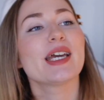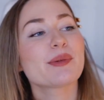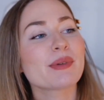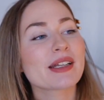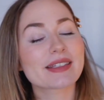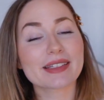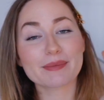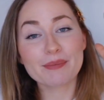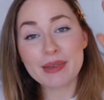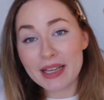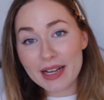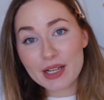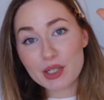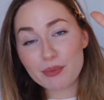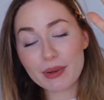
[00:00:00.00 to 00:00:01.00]
Ich bin jetzt
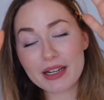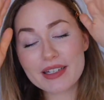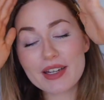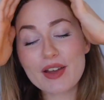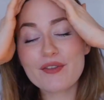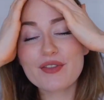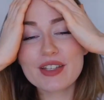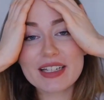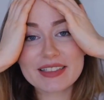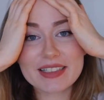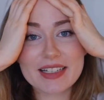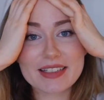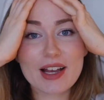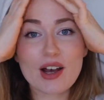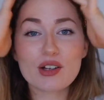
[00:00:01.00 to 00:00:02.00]
mega gespannt, äh, wie das
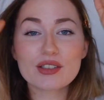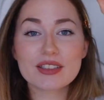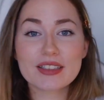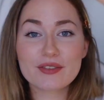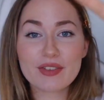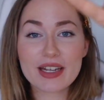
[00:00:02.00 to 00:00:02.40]
Ganze aussieht.